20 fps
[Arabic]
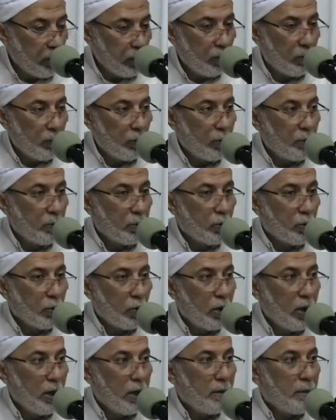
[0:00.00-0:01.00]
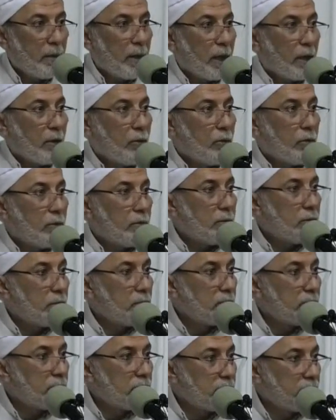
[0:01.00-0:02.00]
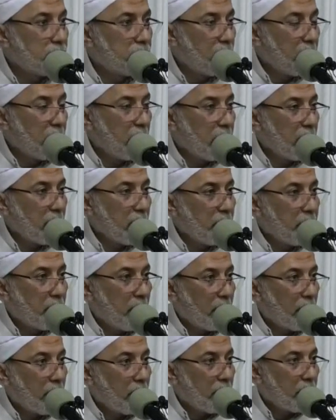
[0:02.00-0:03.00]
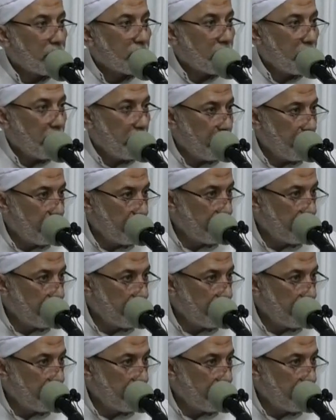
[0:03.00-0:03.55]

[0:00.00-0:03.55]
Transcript: عموم كل معلوم فلا يغيب على الله شيء